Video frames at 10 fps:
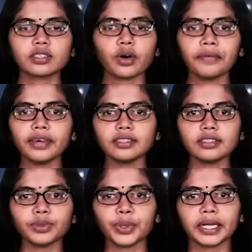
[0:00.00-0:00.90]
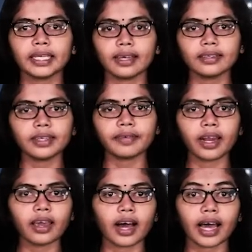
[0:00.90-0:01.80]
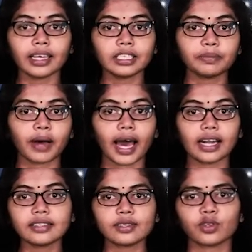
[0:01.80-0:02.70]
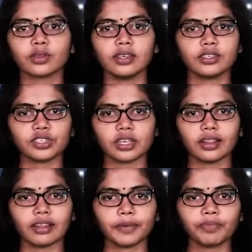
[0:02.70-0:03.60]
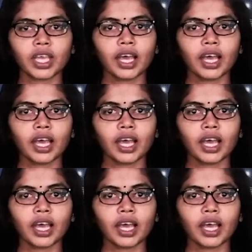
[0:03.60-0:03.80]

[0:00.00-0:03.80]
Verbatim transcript: சோவியத் யூனியன் இருந்தவரை அனைத்தும் அரசு சொத்து இருந்தது